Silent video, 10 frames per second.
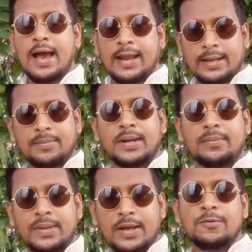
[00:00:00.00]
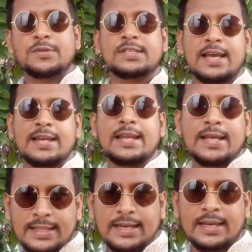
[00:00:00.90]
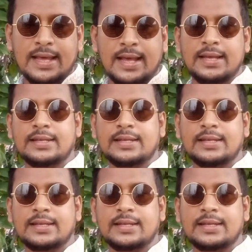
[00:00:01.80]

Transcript: আরেক বেটা বিয়া করছি সাইডটা না তিনটা